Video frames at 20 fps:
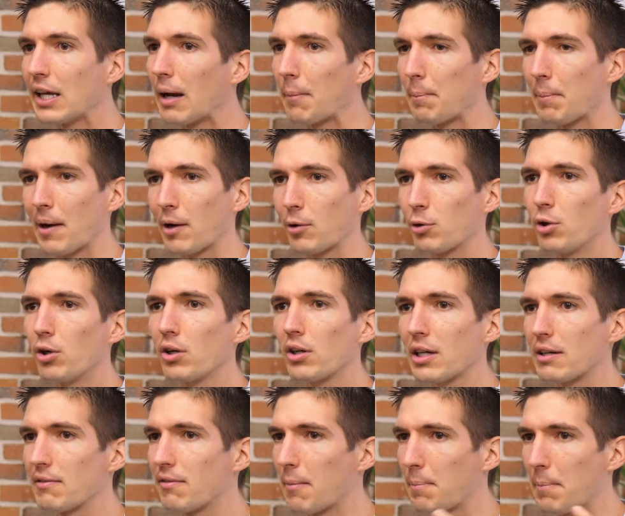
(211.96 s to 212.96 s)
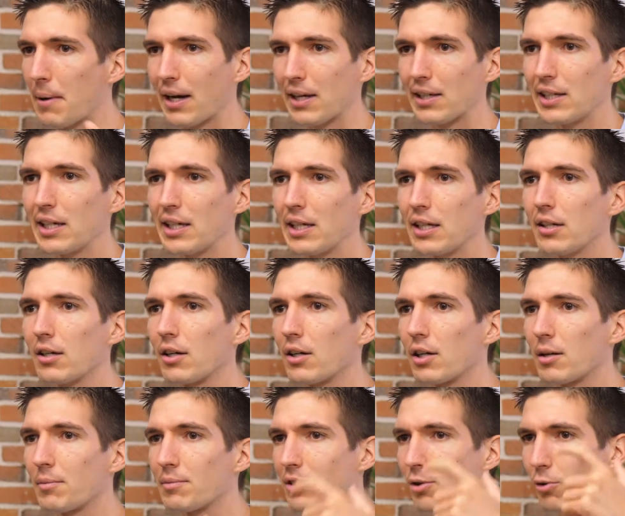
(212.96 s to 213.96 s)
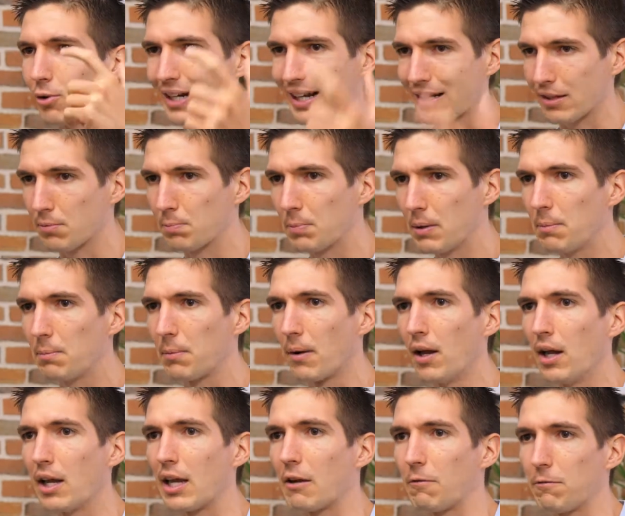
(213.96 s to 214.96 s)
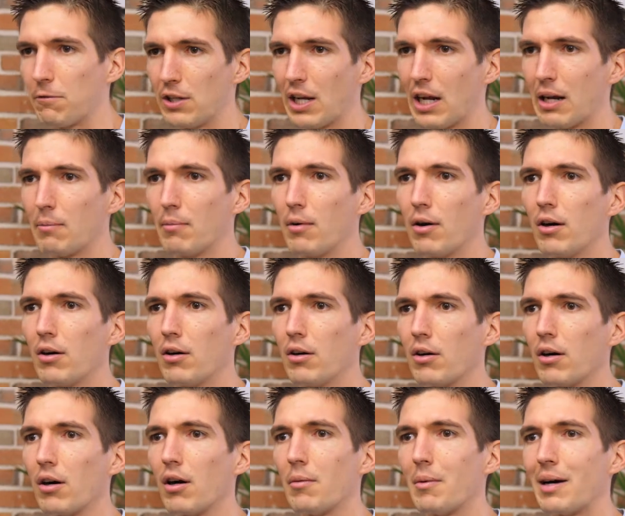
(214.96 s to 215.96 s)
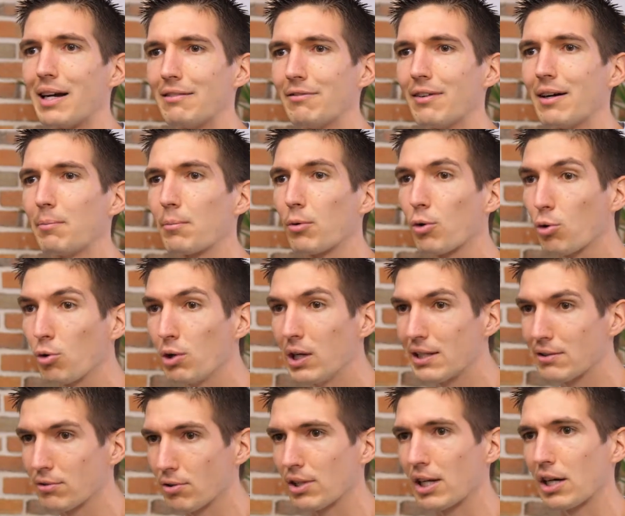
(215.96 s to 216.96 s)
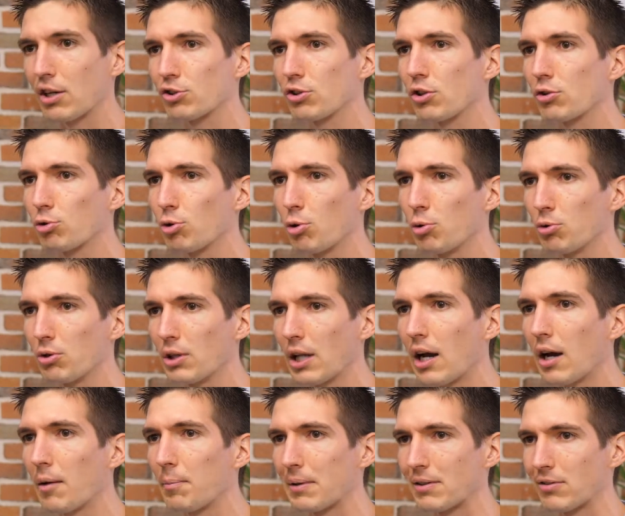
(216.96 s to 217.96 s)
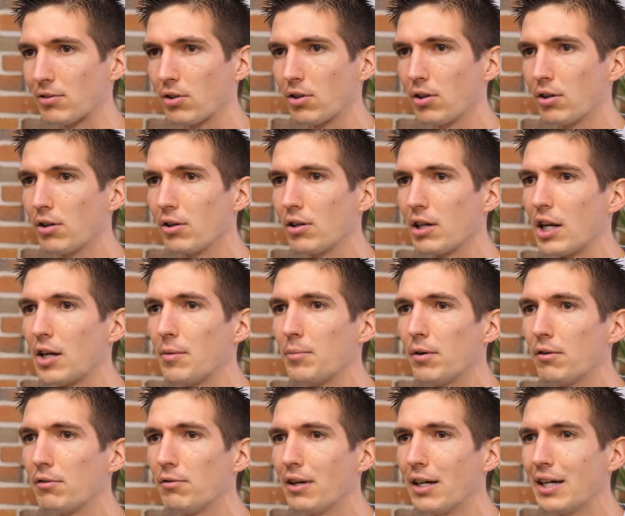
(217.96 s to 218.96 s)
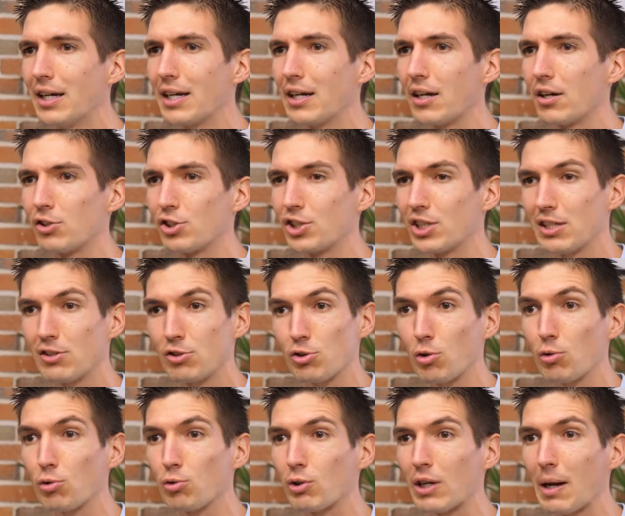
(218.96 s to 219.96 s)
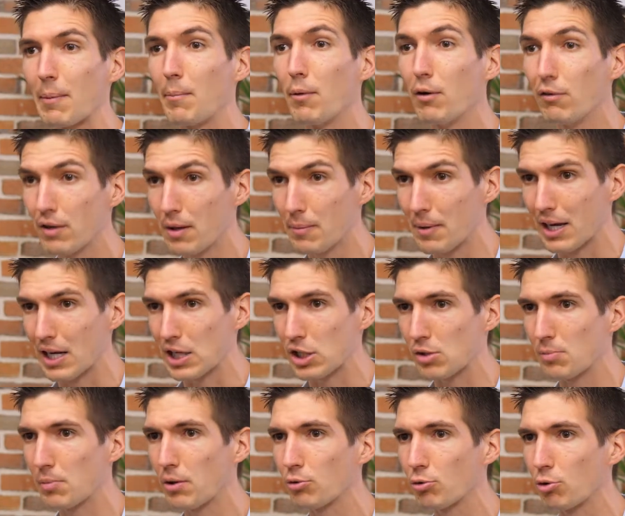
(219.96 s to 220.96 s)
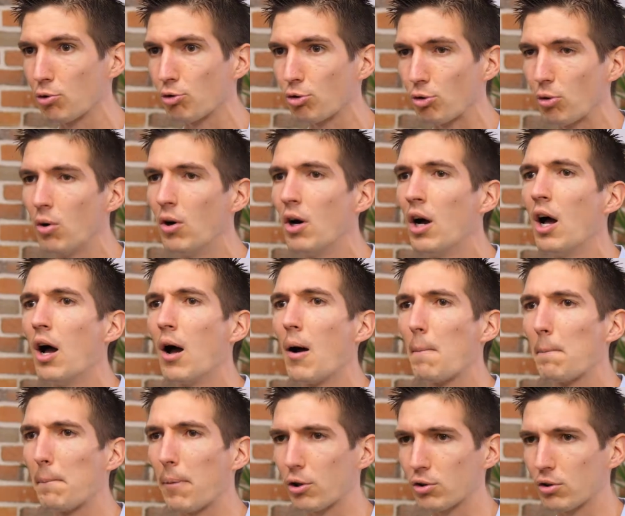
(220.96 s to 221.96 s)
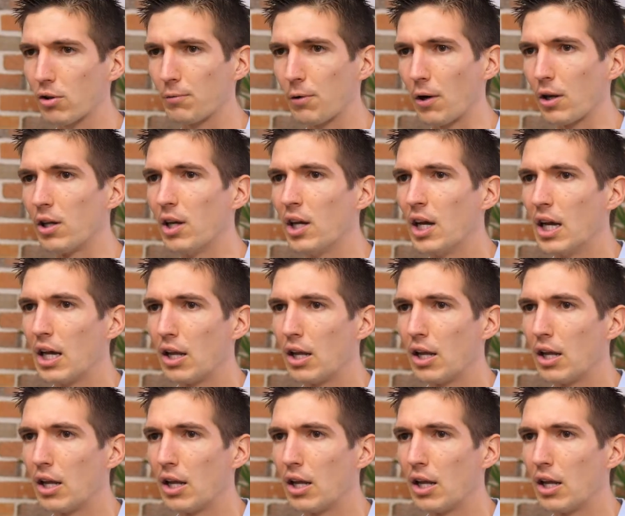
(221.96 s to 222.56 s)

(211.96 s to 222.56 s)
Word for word: Et un parieur, il va parier euh, comme ça au casse-pipe et finalement, euh, bah, il va brûler son argent tôt ou tard parce qu'il a une mauvaise euh, gestion, donc un mauvais management de son portefeuille.